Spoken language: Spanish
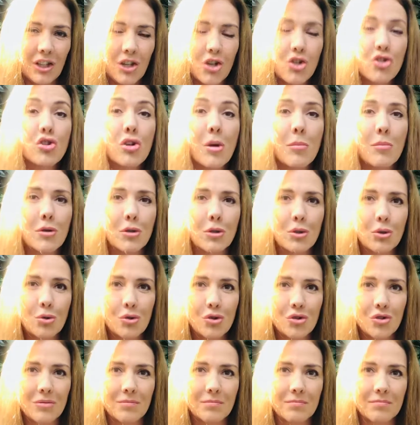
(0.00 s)
Somos
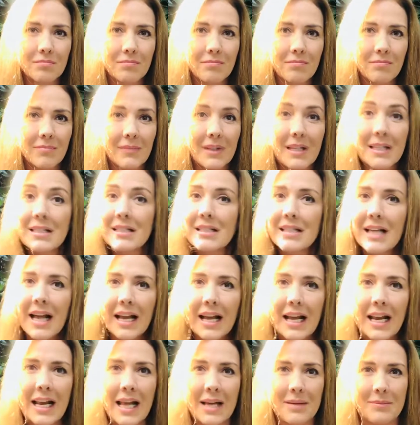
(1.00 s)
luz.
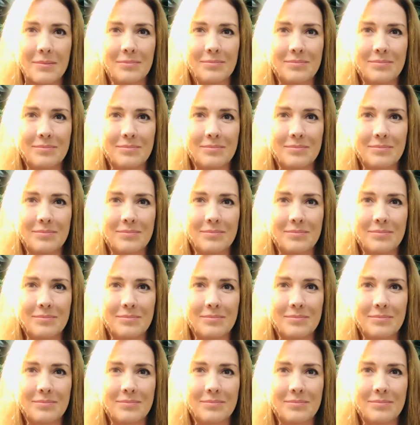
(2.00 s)
Sácala.